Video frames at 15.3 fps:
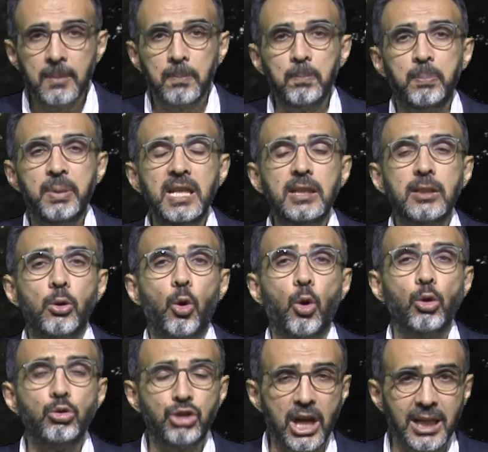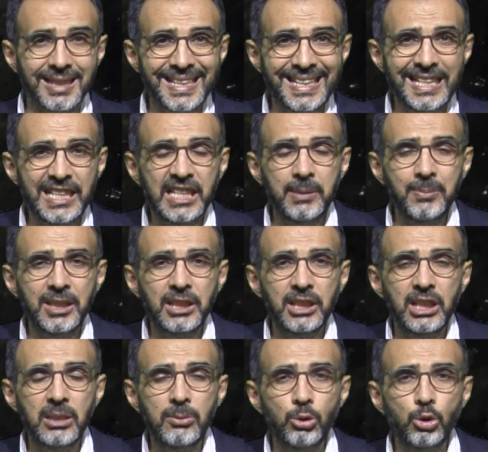1 Ocak
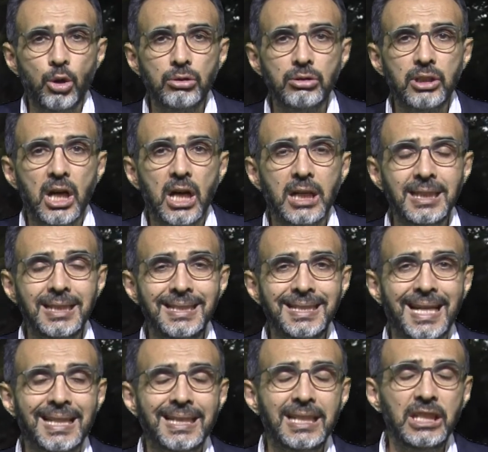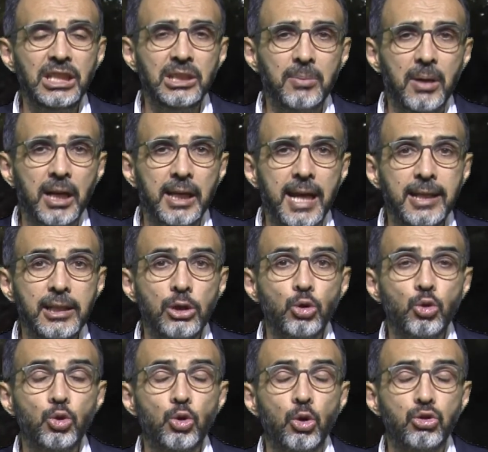2024 tarihinden itibaren
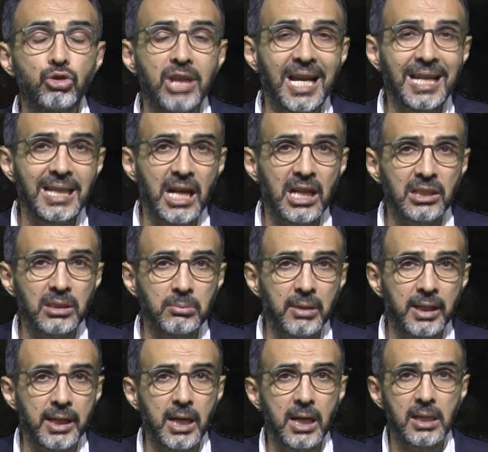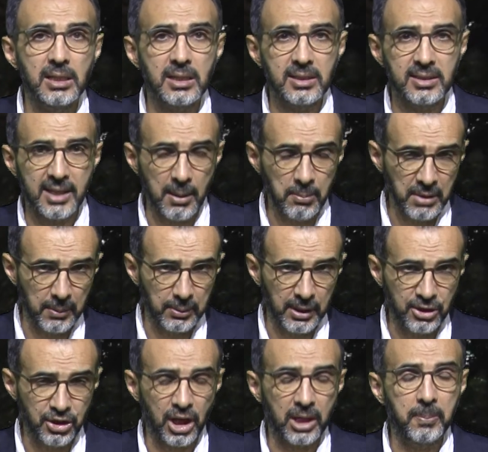sosyal yardımlara zam
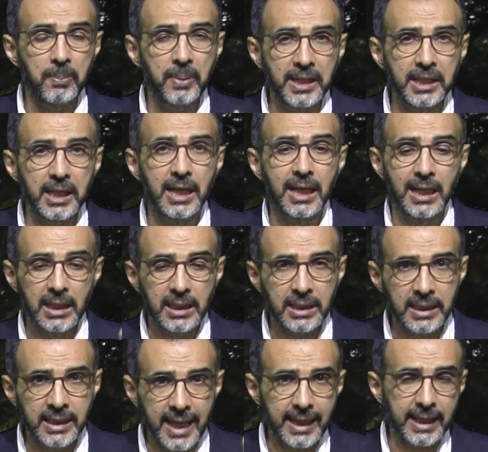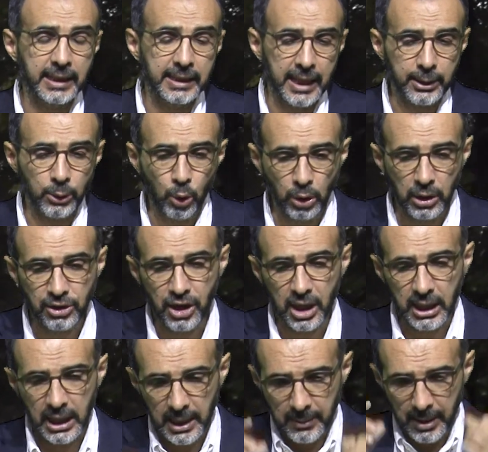yapılacak. Peki ne kadar
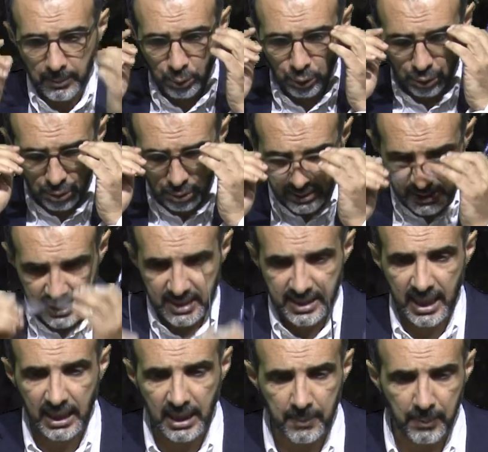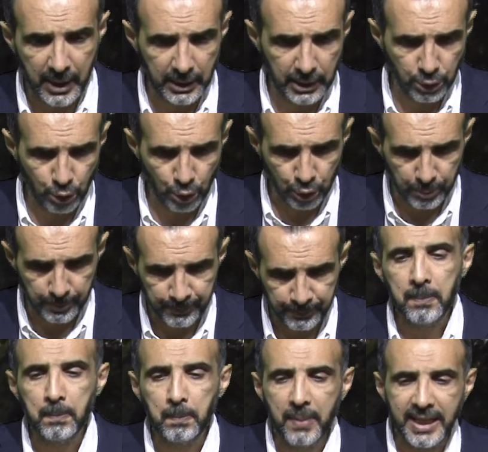olacak? Hemen bunu sizlerle paylaşıyorum.
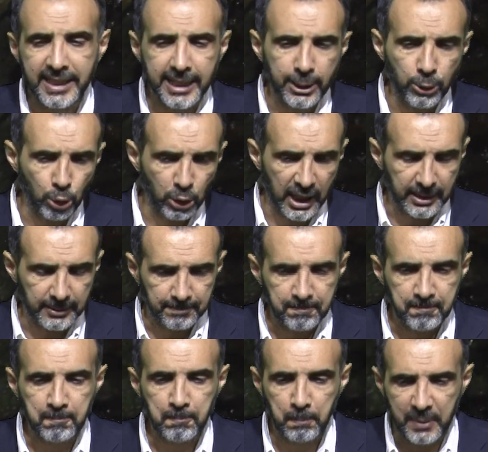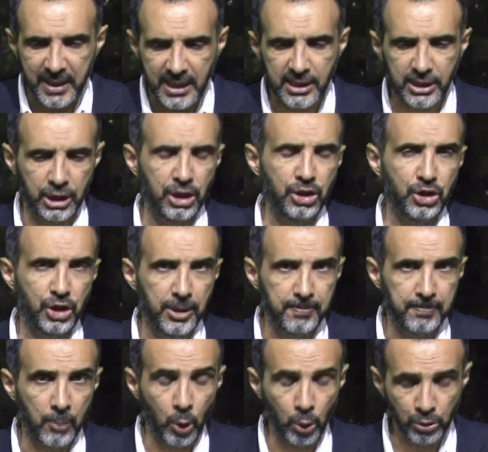Bekar olan bir kişi
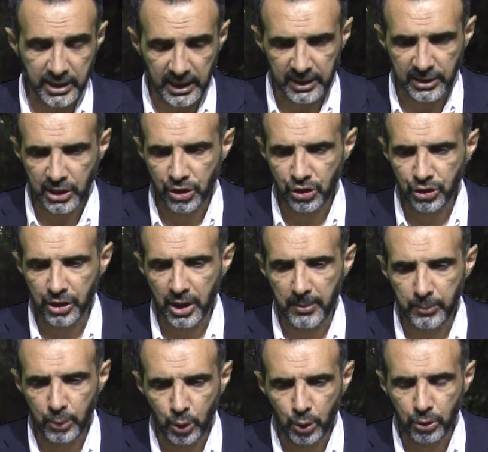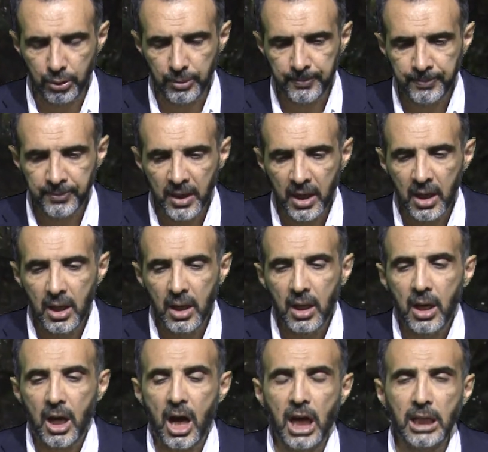18 yaşından büyük
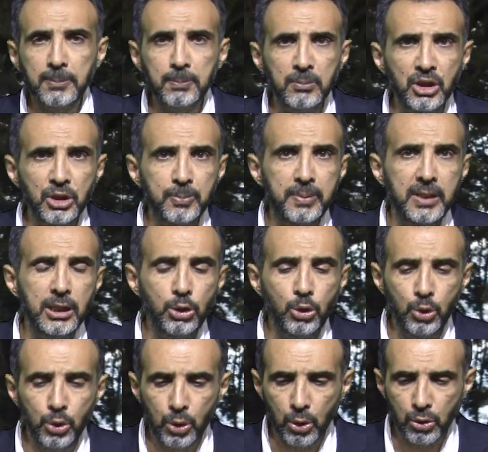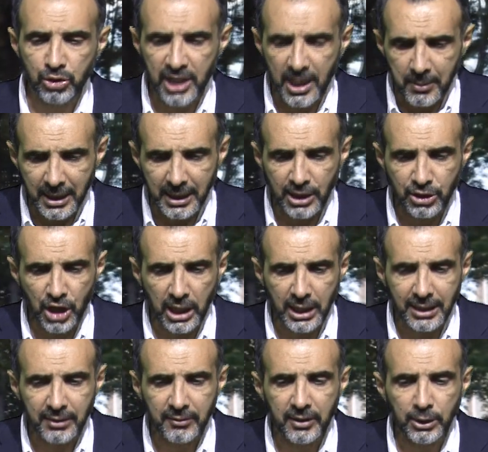61 euro zam
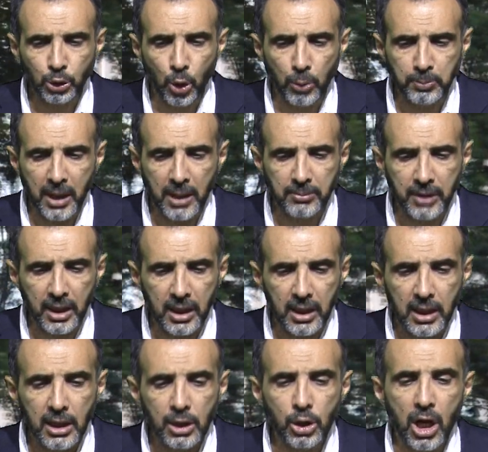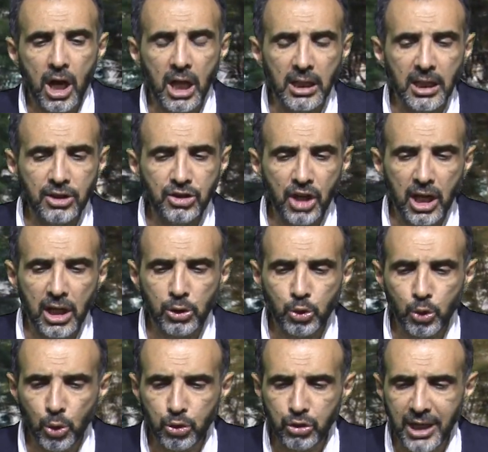alacak ve toplamda alacağı
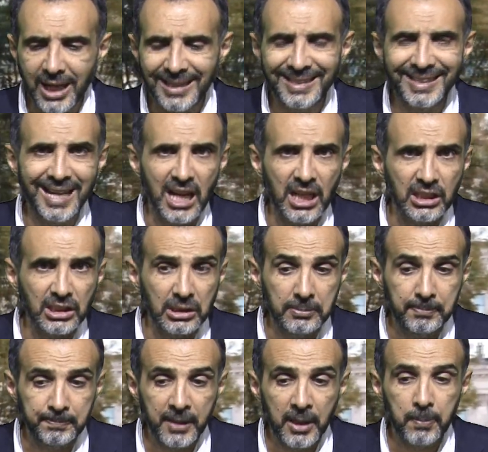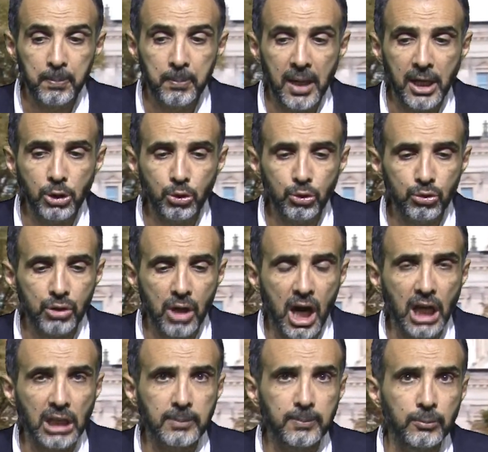sosyal yardım
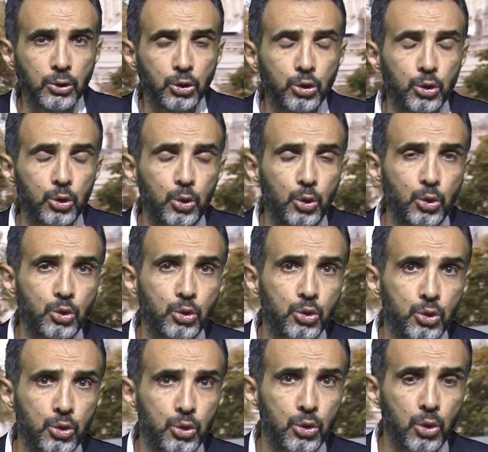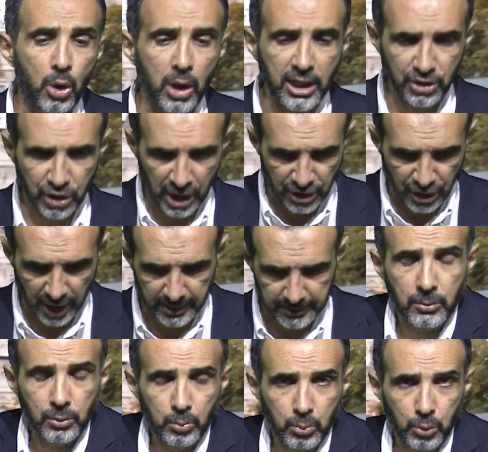563 euroya çıkacak.
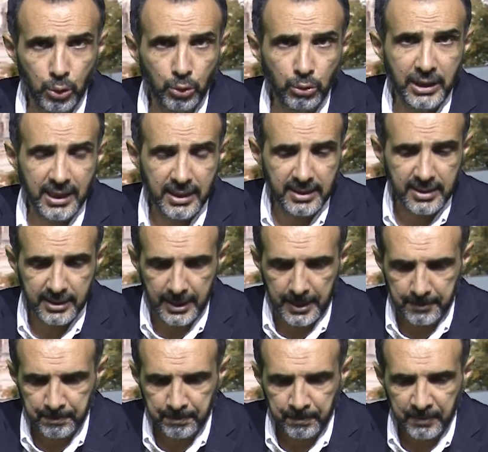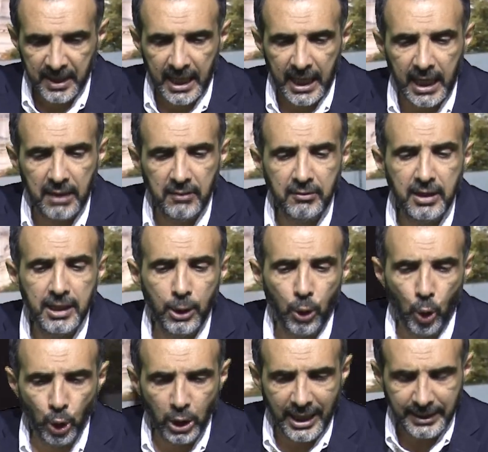Bunun yanı sıra evli
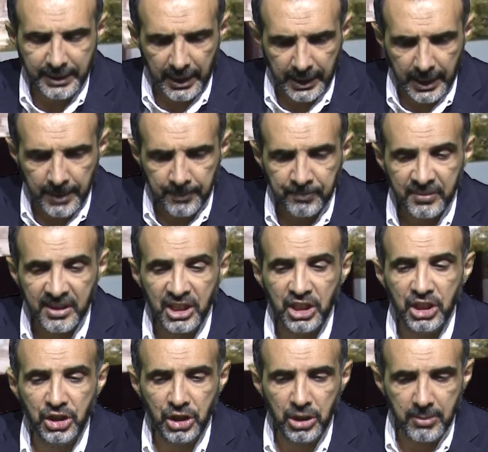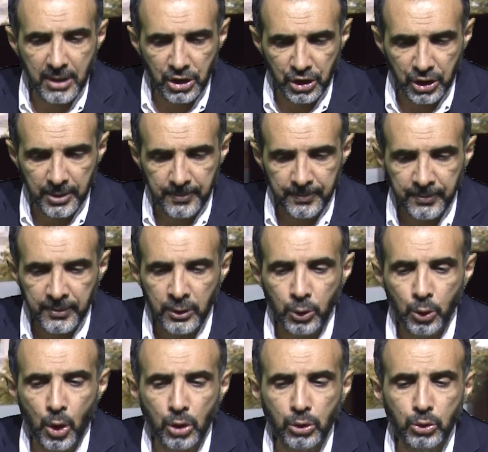olanlara kişi başı
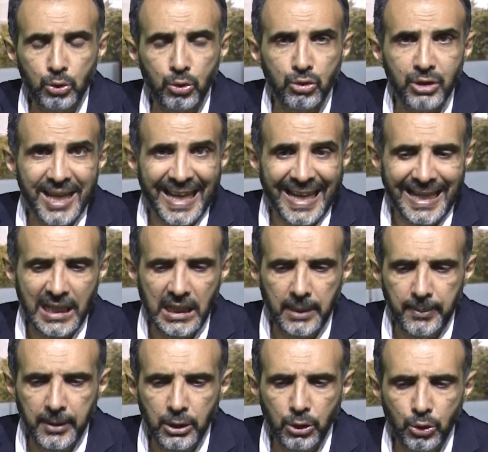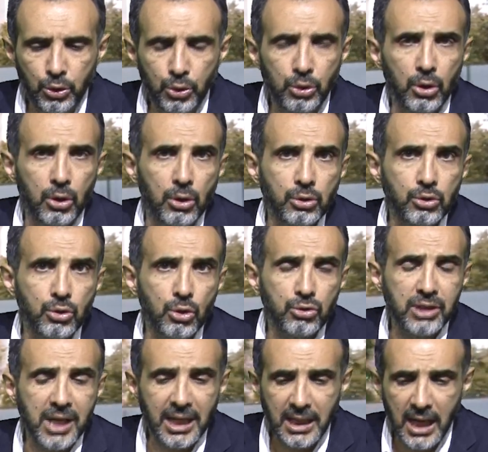451 euro
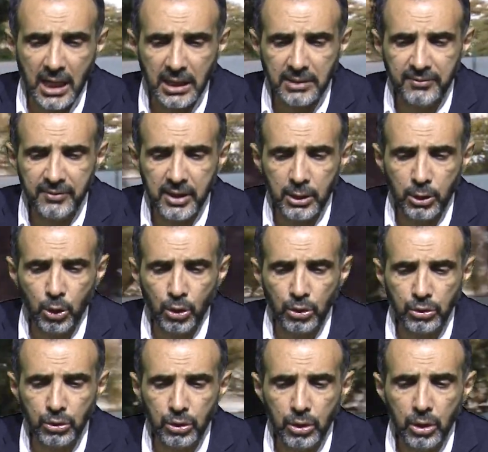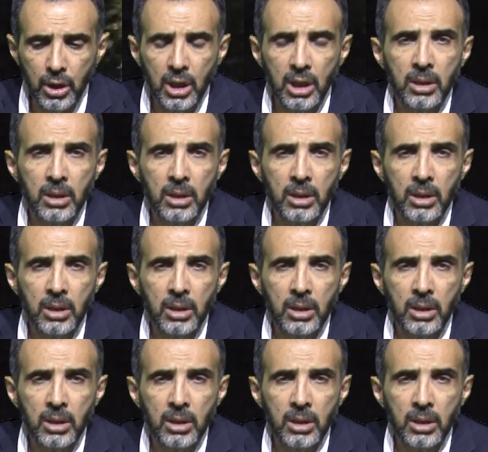sosyal yardım veriliyordu.